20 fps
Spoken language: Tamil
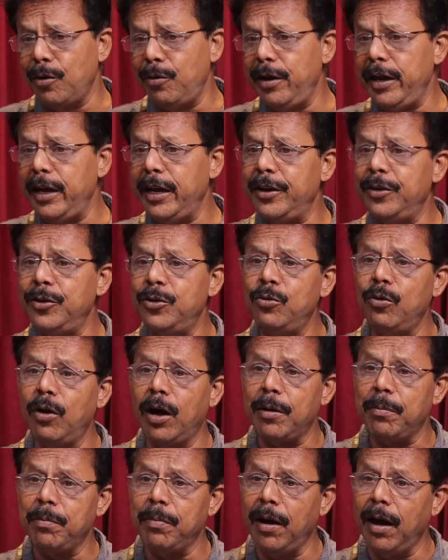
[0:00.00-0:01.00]
ரவுடி
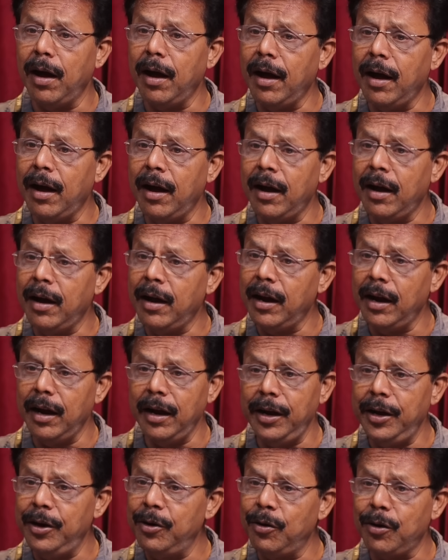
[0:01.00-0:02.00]
ஹிந்துவாக இருப்பான்
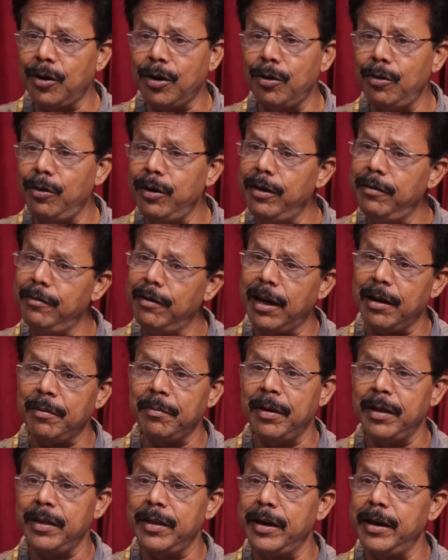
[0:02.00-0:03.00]
இன்னொரு ரவுடி வேறு
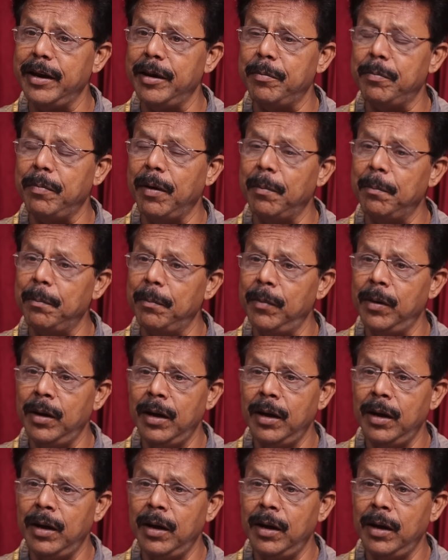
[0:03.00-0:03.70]
மாதிரி இருப்பான்